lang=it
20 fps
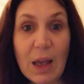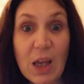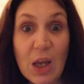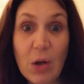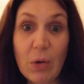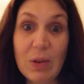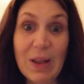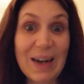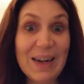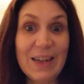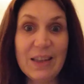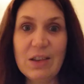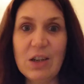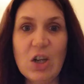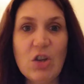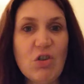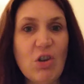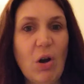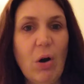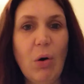io da
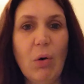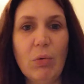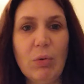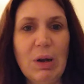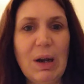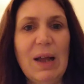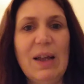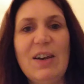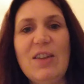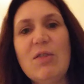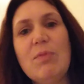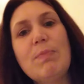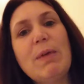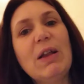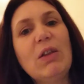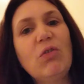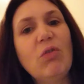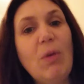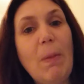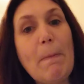lettrice ho un
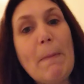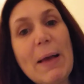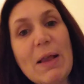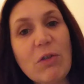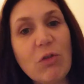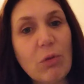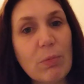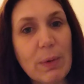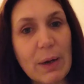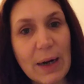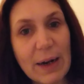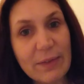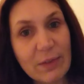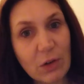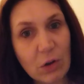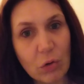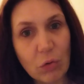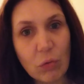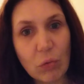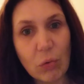rispetto immenso per la
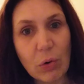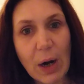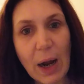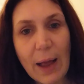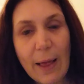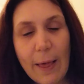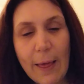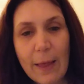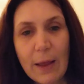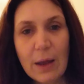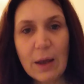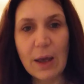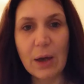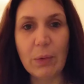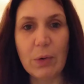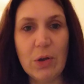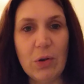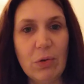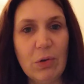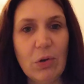scrittura
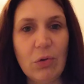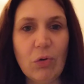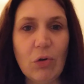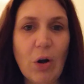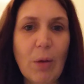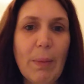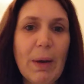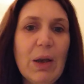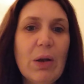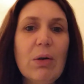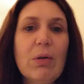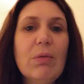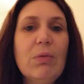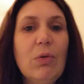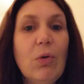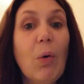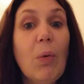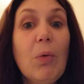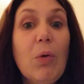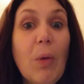quindi ho detto no, ma io
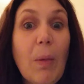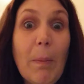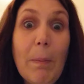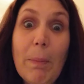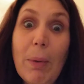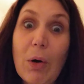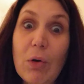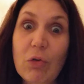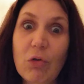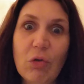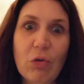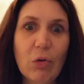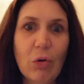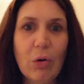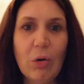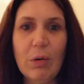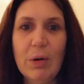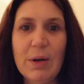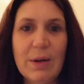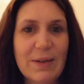non, non
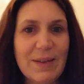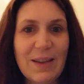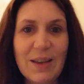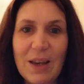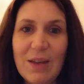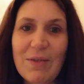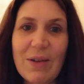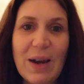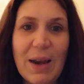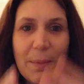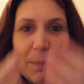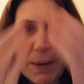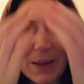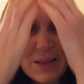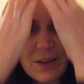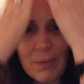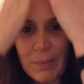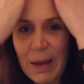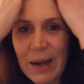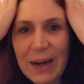posso scrivere e
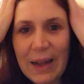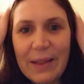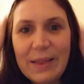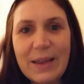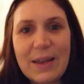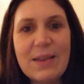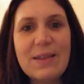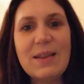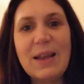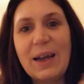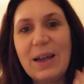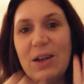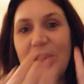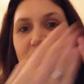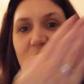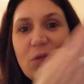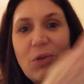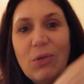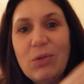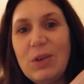mettermi all'altezza, che
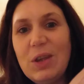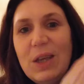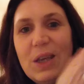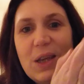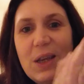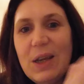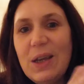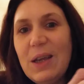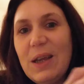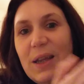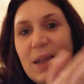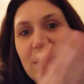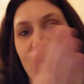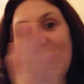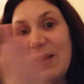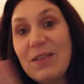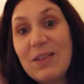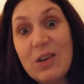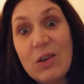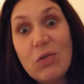ne so, di,
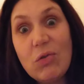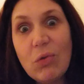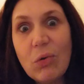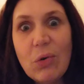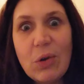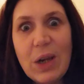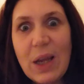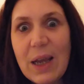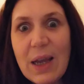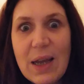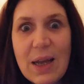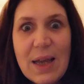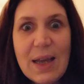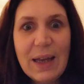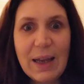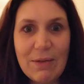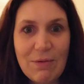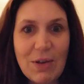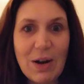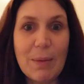di, scrittori
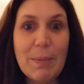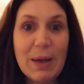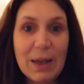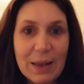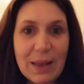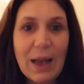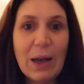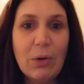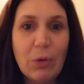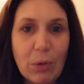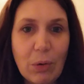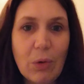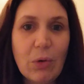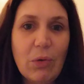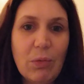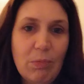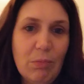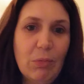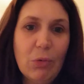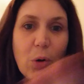che veramente
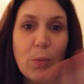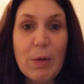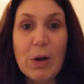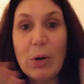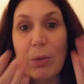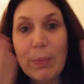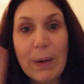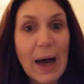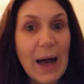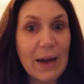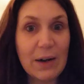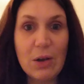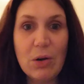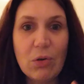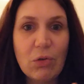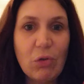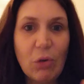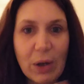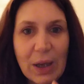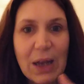hanno, come Leopardi,
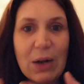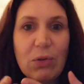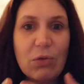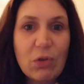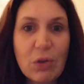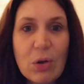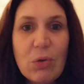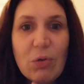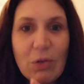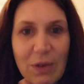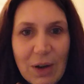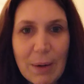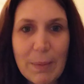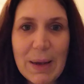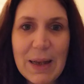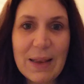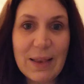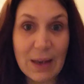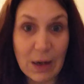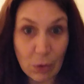non so, che hanno scritto
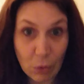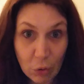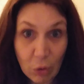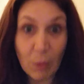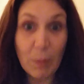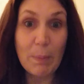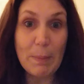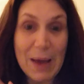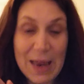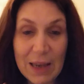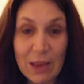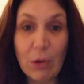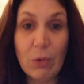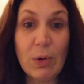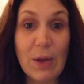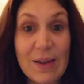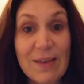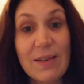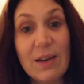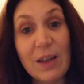veramente, loro
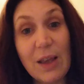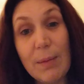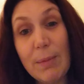meritano di essere